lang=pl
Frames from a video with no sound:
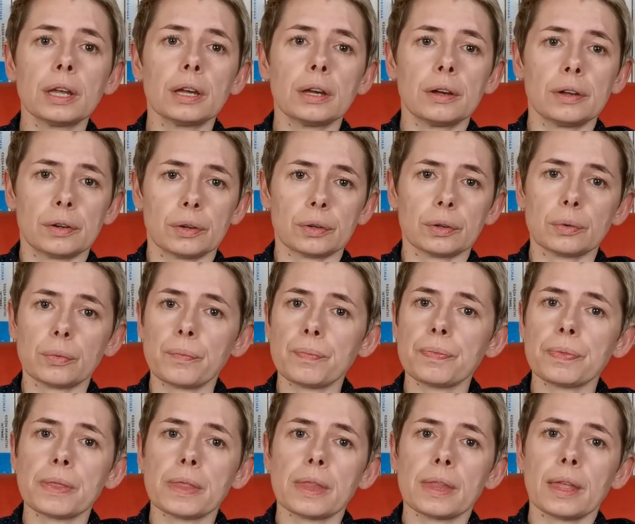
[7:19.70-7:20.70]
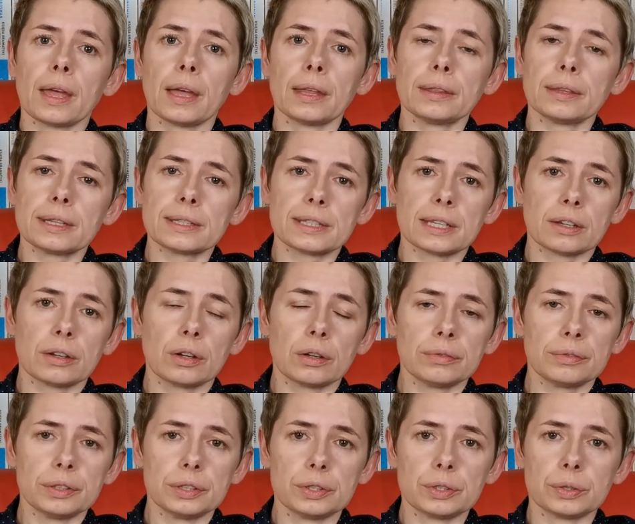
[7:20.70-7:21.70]
roku. Anna
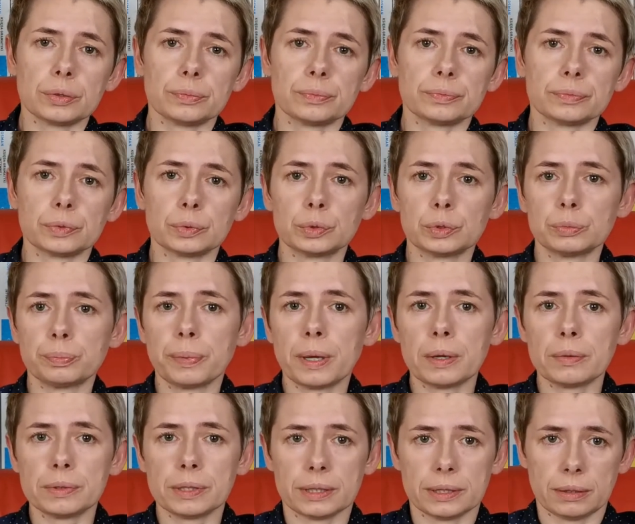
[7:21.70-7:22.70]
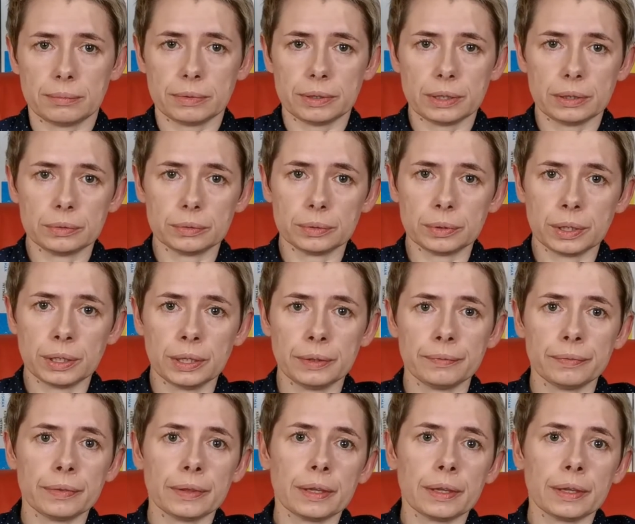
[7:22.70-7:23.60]
Sakowicz uzupełnia nam te luki,